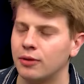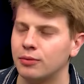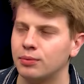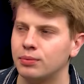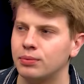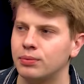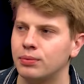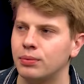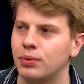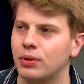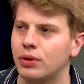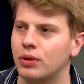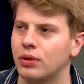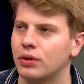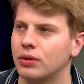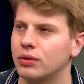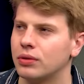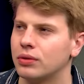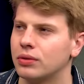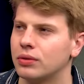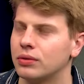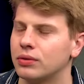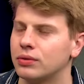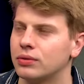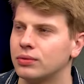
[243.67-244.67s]
bo
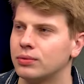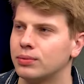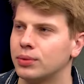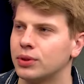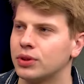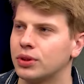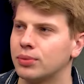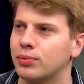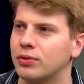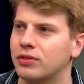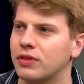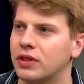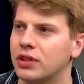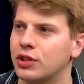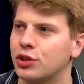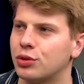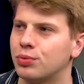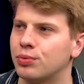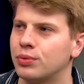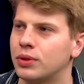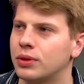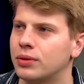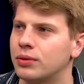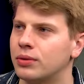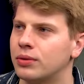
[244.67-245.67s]
e,
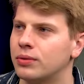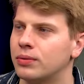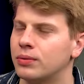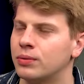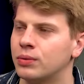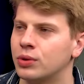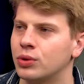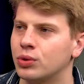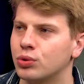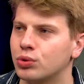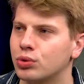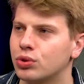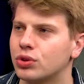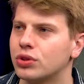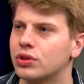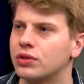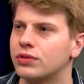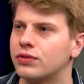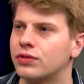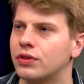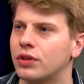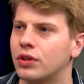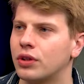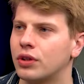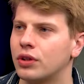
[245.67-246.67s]
potrzebowaliśmy
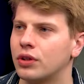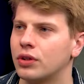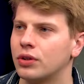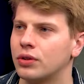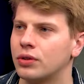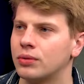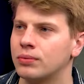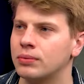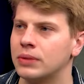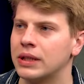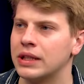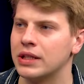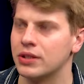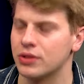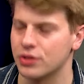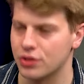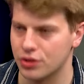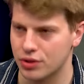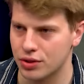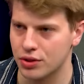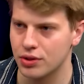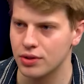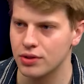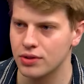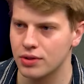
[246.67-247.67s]
mnóstwo
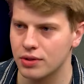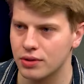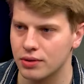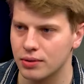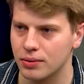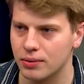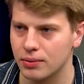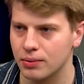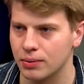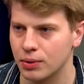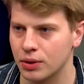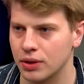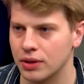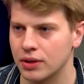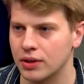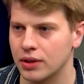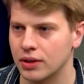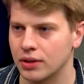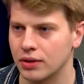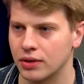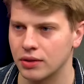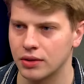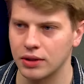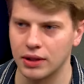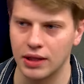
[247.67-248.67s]
mężczyzn, jednak
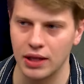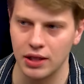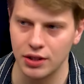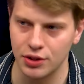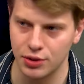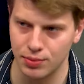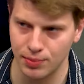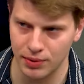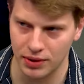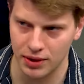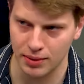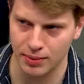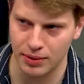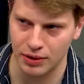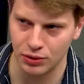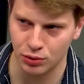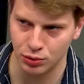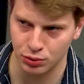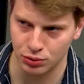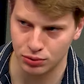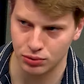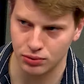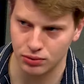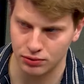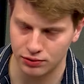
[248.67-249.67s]
dotykaliśmy
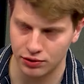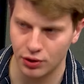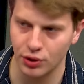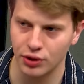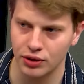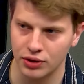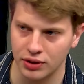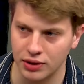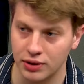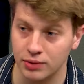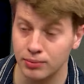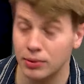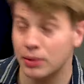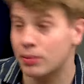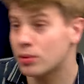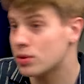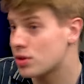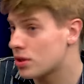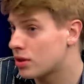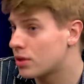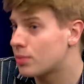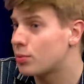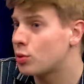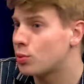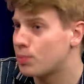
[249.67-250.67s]
tematu wojny, mimo
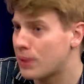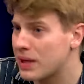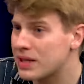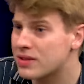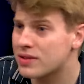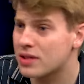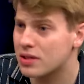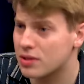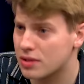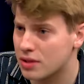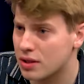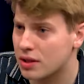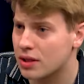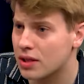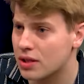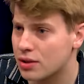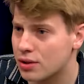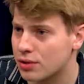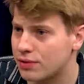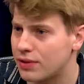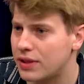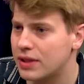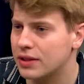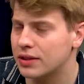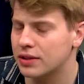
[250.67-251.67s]
że to był pejzaż
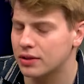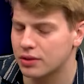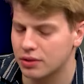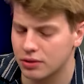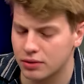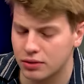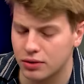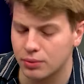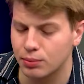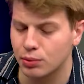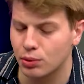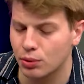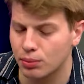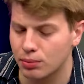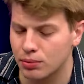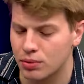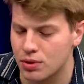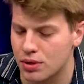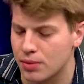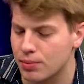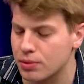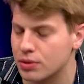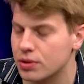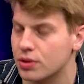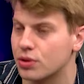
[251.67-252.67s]
zaangażowany, to, to było,
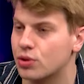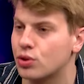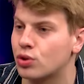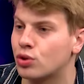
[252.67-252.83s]
można powiedzieć,